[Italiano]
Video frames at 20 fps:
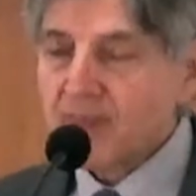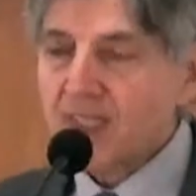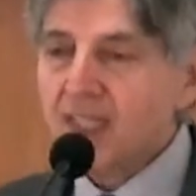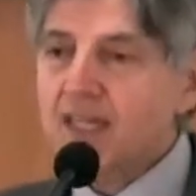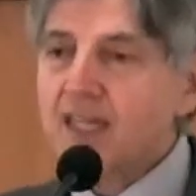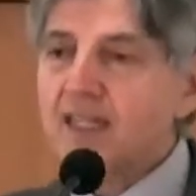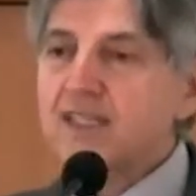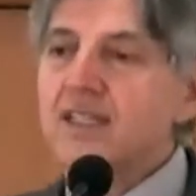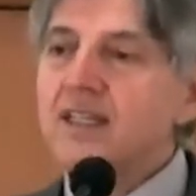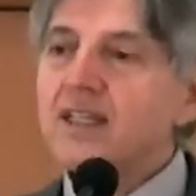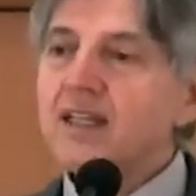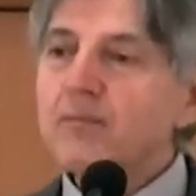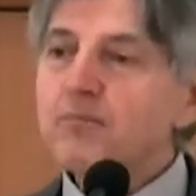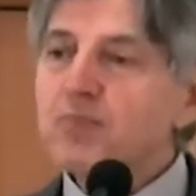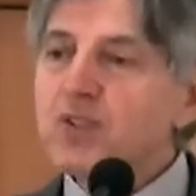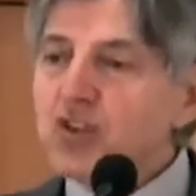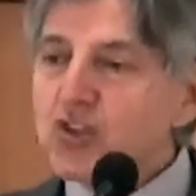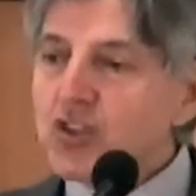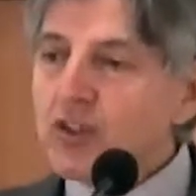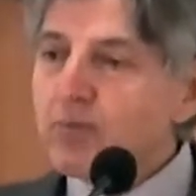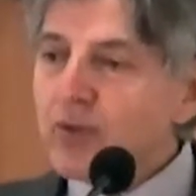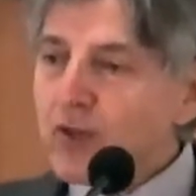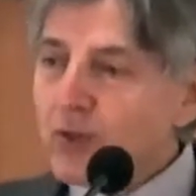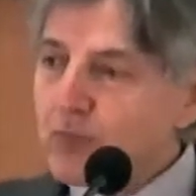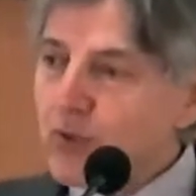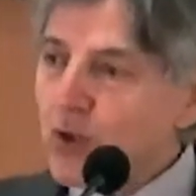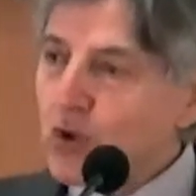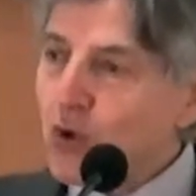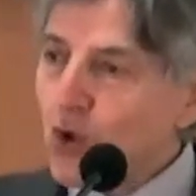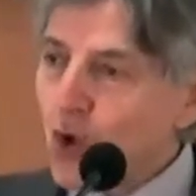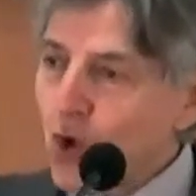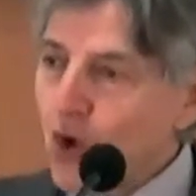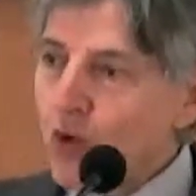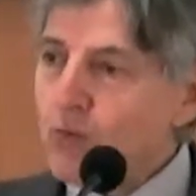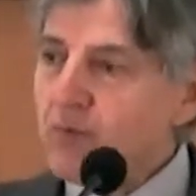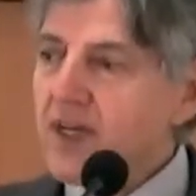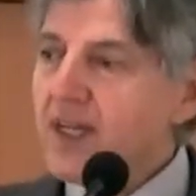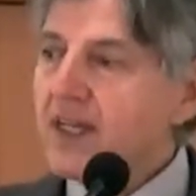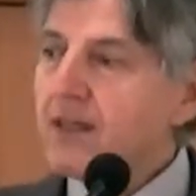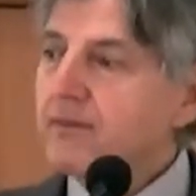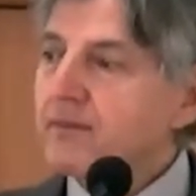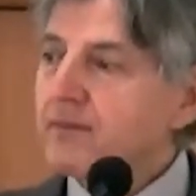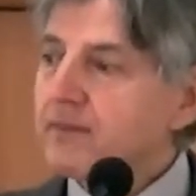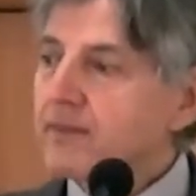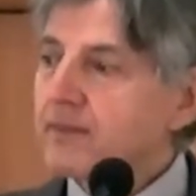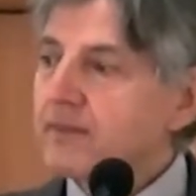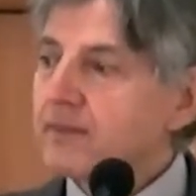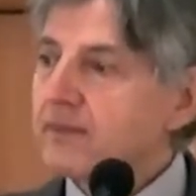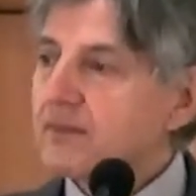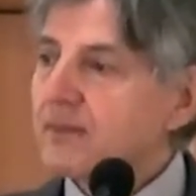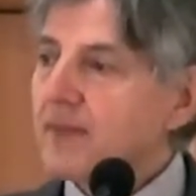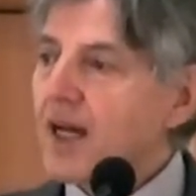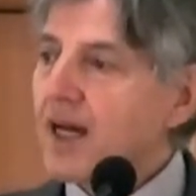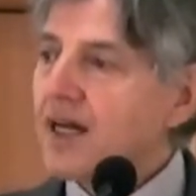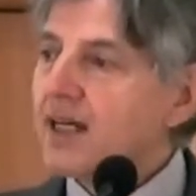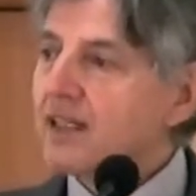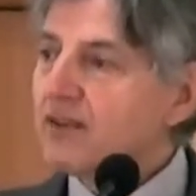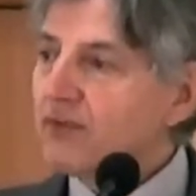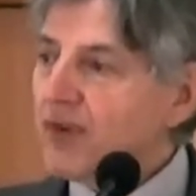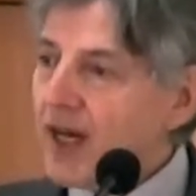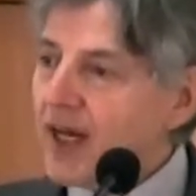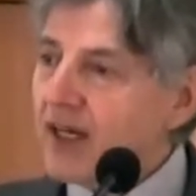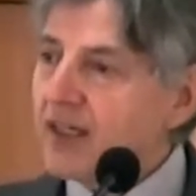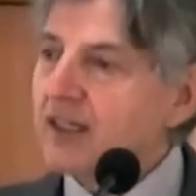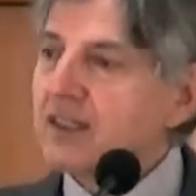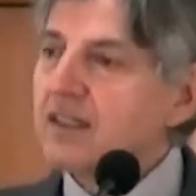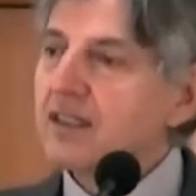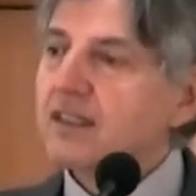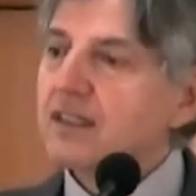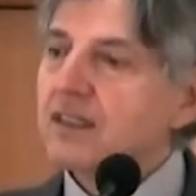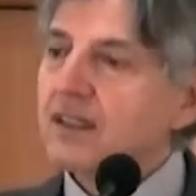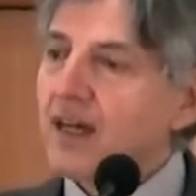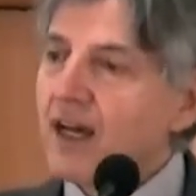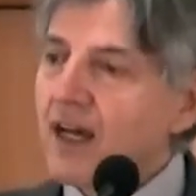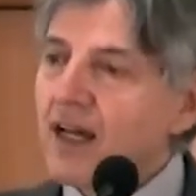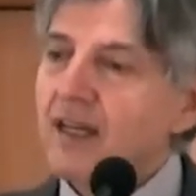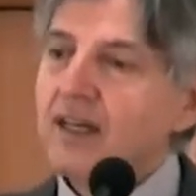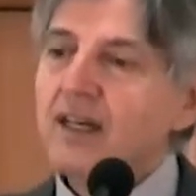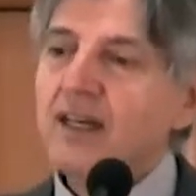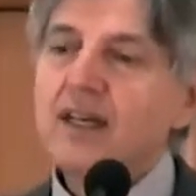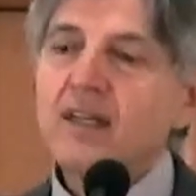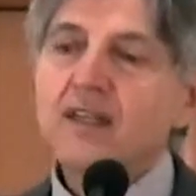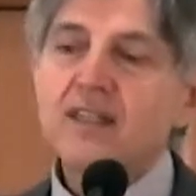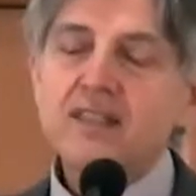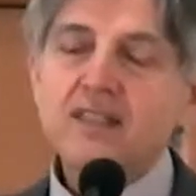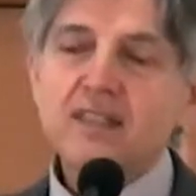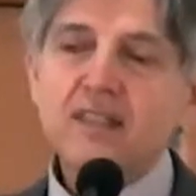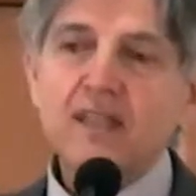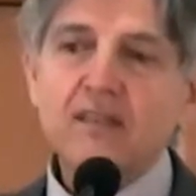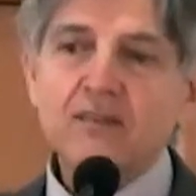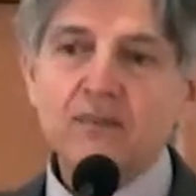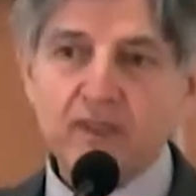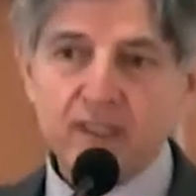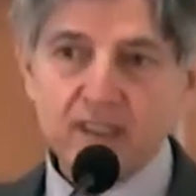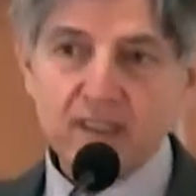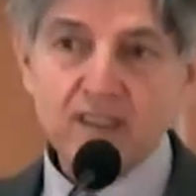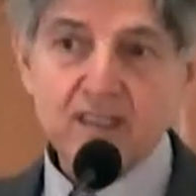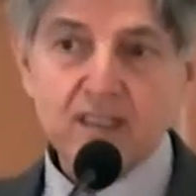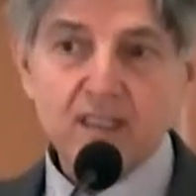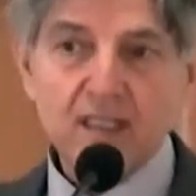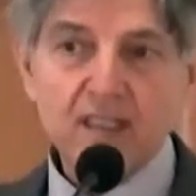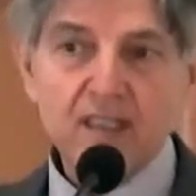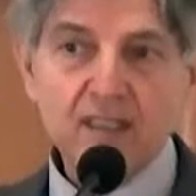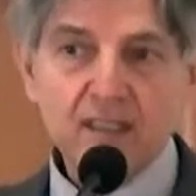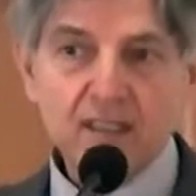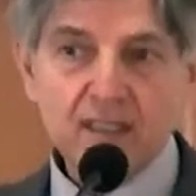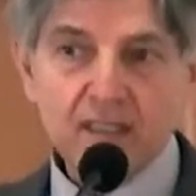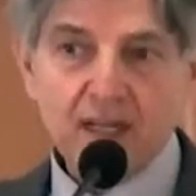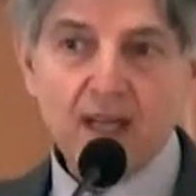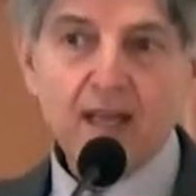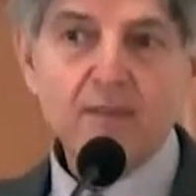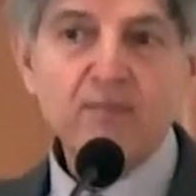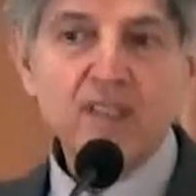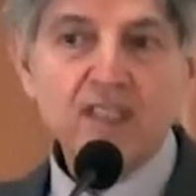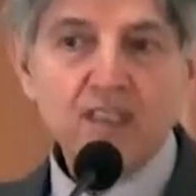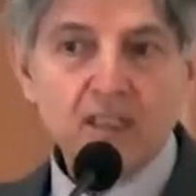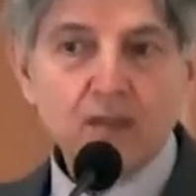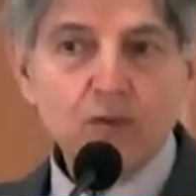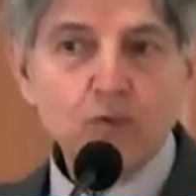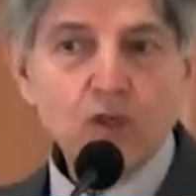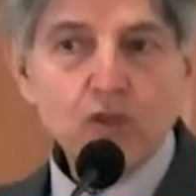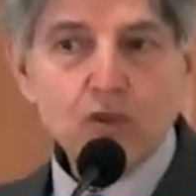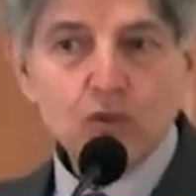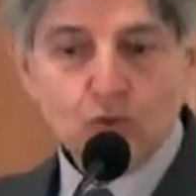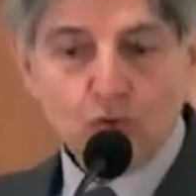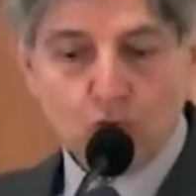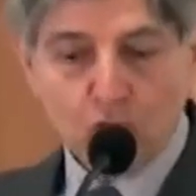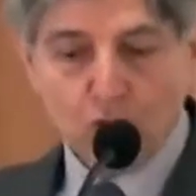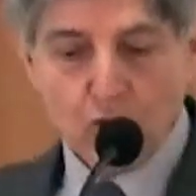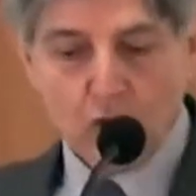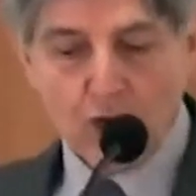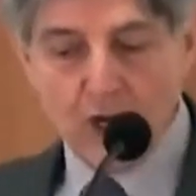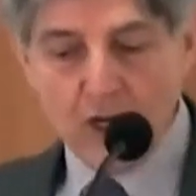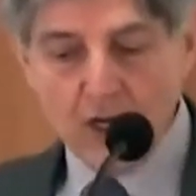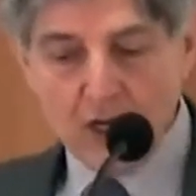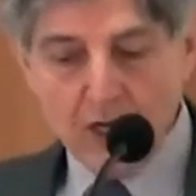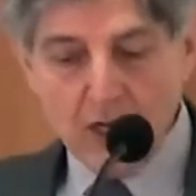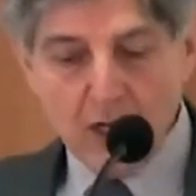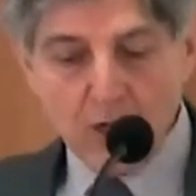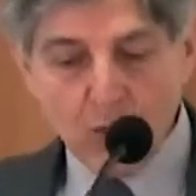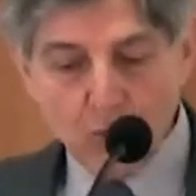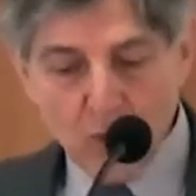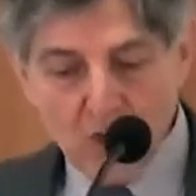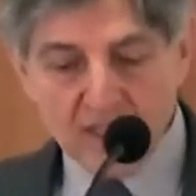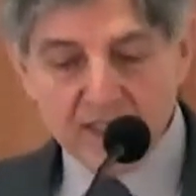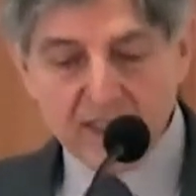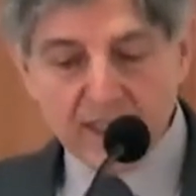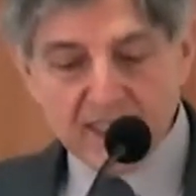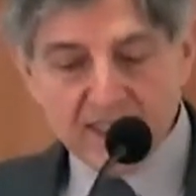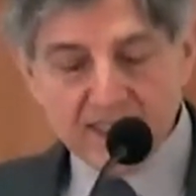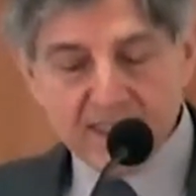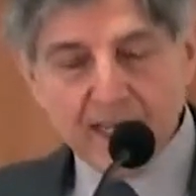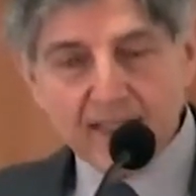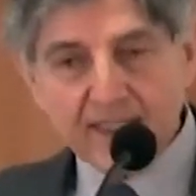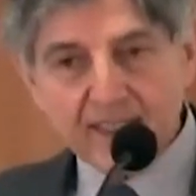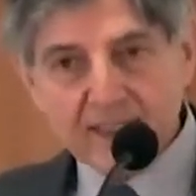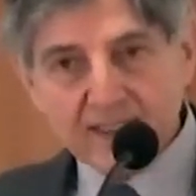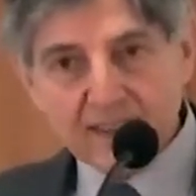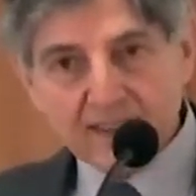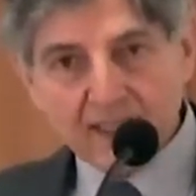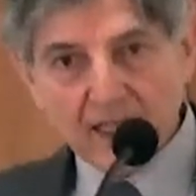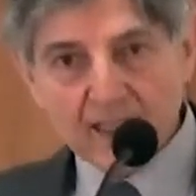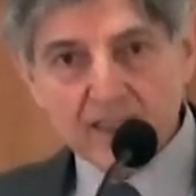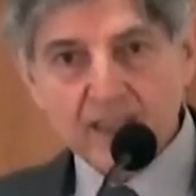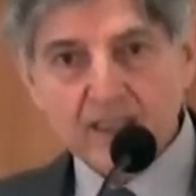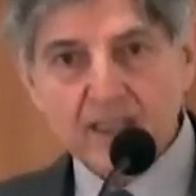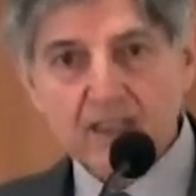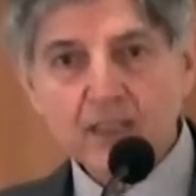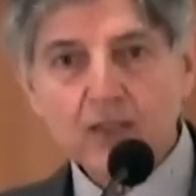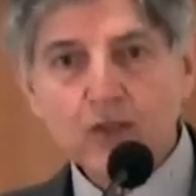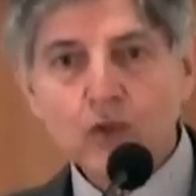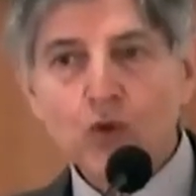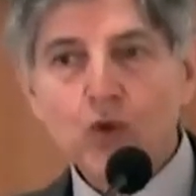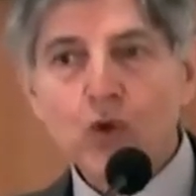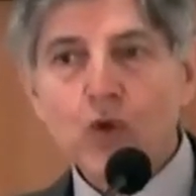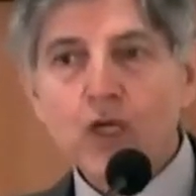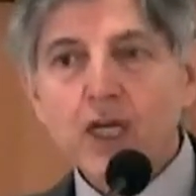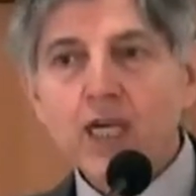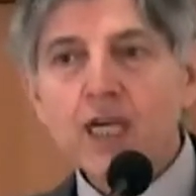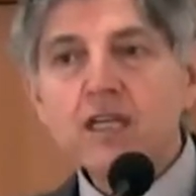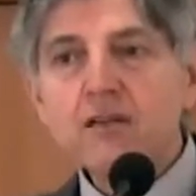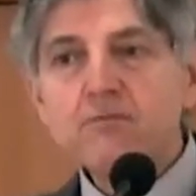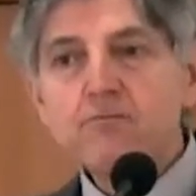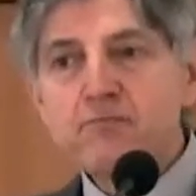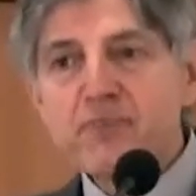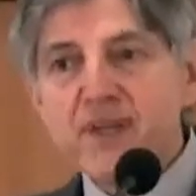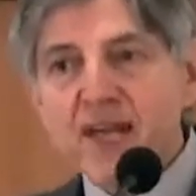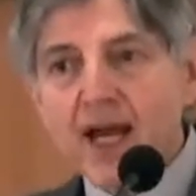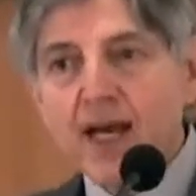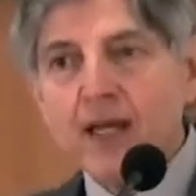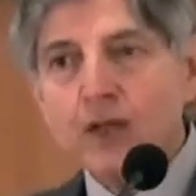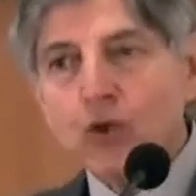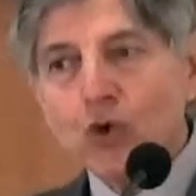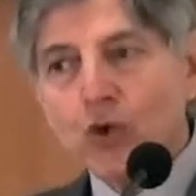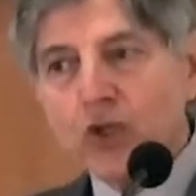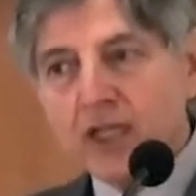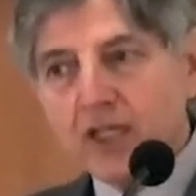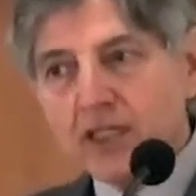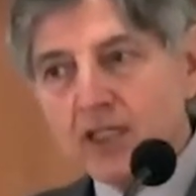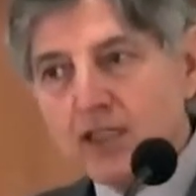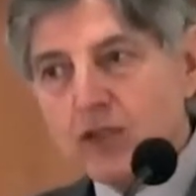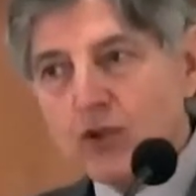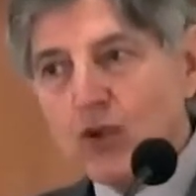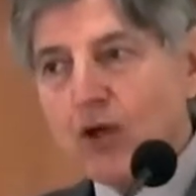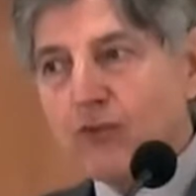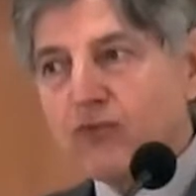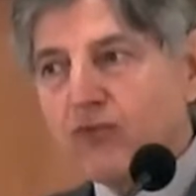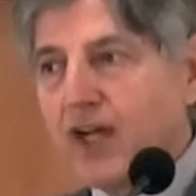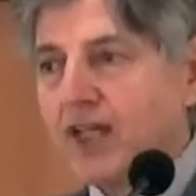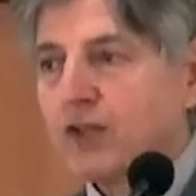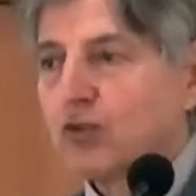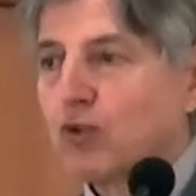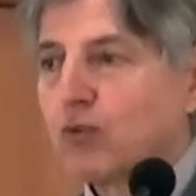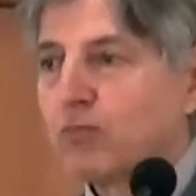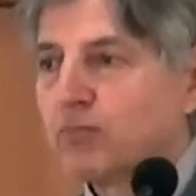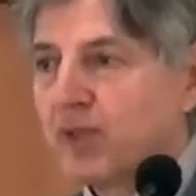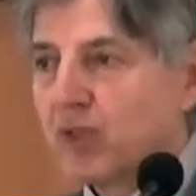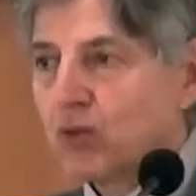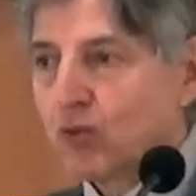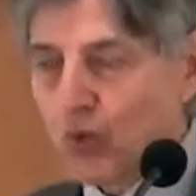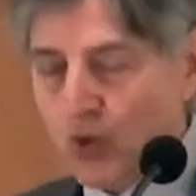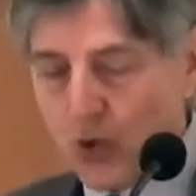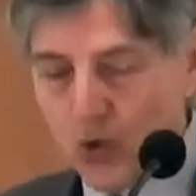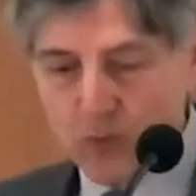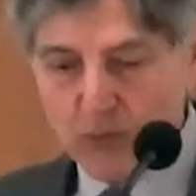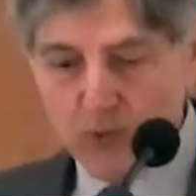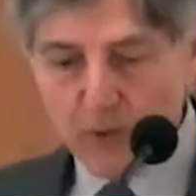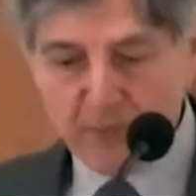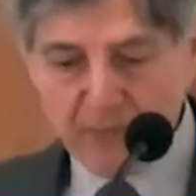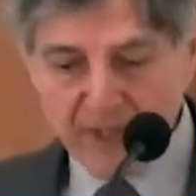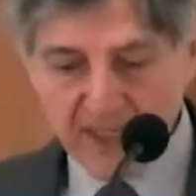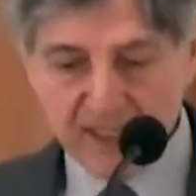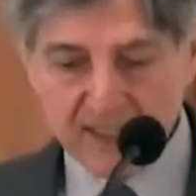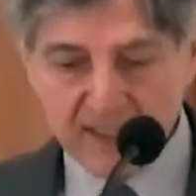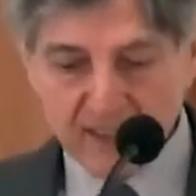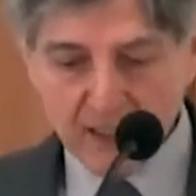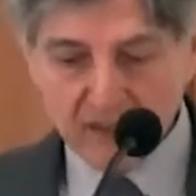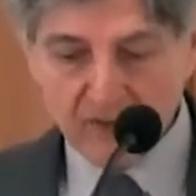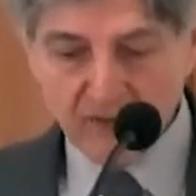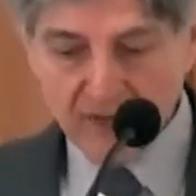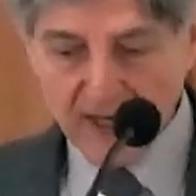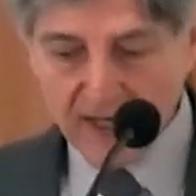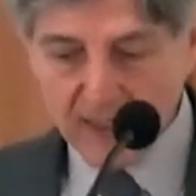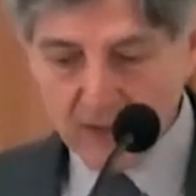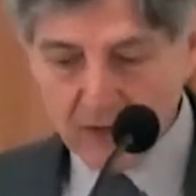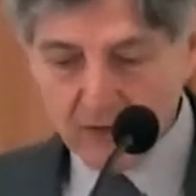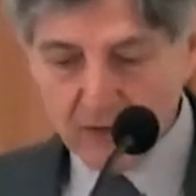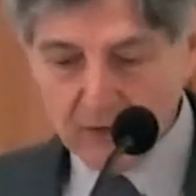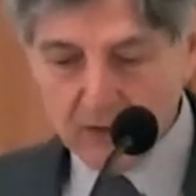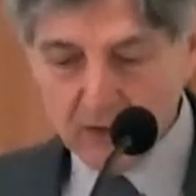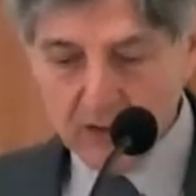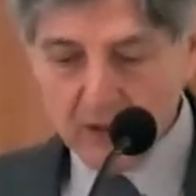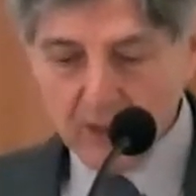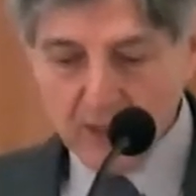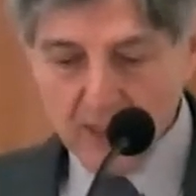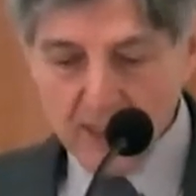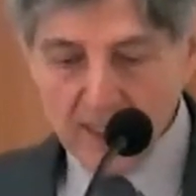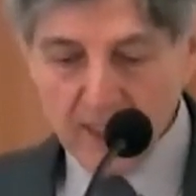e si capisce proprio come arrivare alla salvezza tramite questo messaggio questa santità di Dio è il piano che Dio ha fatto per l'uomo per salvarlo,